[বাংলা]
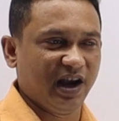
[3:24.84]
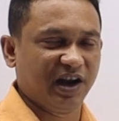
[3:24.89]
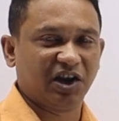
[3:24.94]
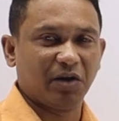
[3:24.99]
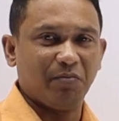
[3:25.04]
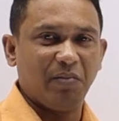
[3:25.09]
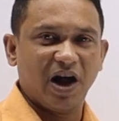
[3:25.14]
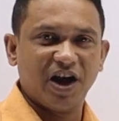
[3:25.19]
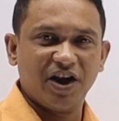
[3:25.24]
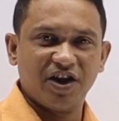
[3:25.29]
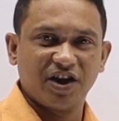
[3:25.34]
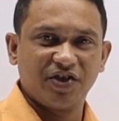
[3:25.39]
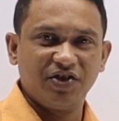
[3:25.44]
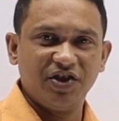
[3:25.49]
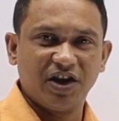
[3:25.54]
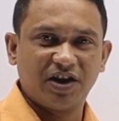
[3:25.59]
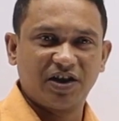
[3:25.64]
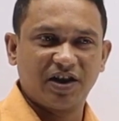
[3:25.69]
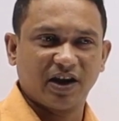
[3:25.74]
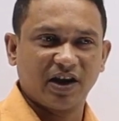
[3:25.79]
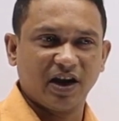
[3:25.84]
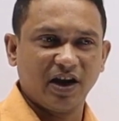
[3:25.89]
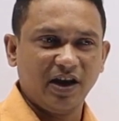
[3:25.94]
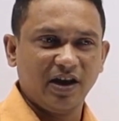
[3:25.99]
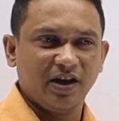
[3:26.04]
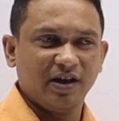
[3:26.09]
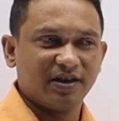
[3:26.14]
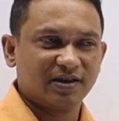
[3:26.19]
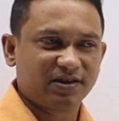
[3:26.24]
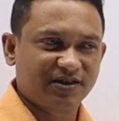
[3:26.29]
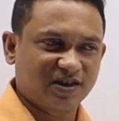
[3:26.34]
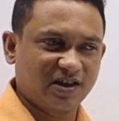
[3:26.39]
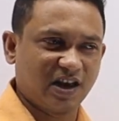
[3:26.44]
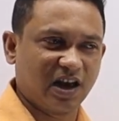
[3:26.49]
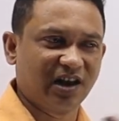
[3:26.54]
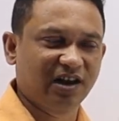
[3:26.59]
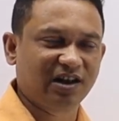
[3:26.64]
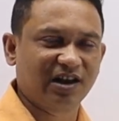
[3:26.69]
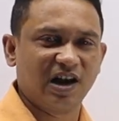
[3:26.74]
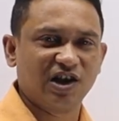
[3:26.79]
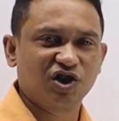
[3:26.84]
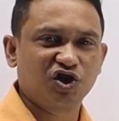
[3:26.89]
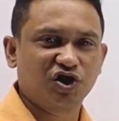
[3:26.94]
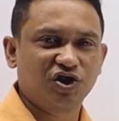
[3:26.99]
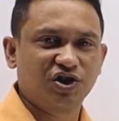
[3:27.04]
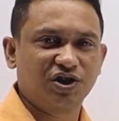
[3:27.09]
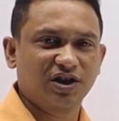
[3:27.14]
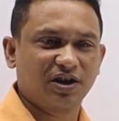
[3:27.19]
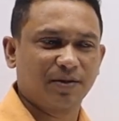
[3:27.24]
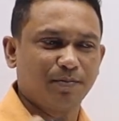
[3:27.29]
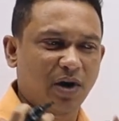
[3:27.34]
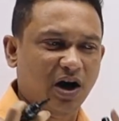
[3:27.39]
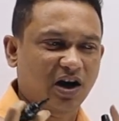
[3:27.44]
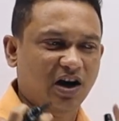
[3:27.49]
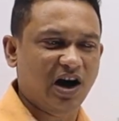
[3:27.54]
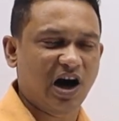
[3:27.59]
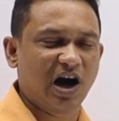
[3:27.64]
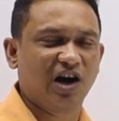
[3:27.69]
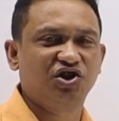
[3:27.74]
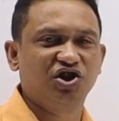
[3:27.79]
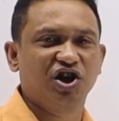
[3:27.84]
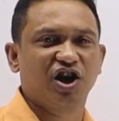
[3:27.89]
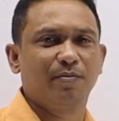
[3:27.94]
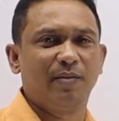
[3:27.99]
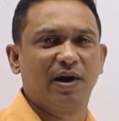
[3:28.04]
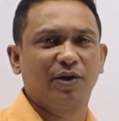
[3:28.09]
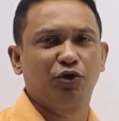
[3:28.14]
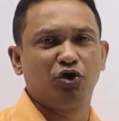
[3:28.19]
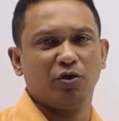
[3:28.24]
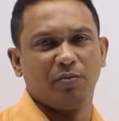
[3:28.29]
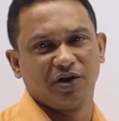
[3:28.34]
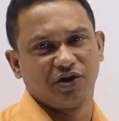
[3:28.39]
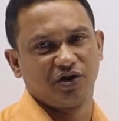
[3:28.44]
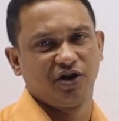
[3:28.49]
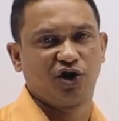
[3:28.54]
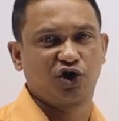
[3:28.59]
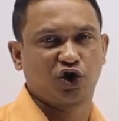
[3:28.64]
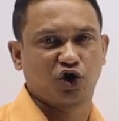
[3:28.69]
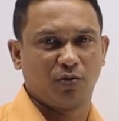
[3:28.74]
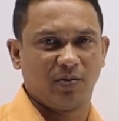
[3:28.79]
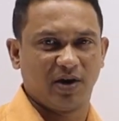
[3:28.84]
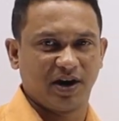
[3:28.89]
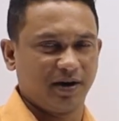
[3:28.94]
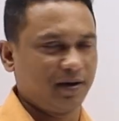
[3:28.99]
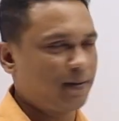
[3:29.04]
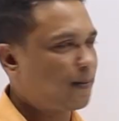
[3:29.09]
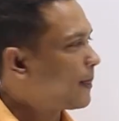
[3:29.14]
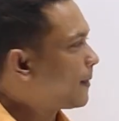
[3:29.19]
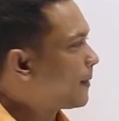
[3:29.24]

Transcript: এটা বাইরের দিক থেকে সালকাস বা খাজের মাধ্যমে দৃশ্যমান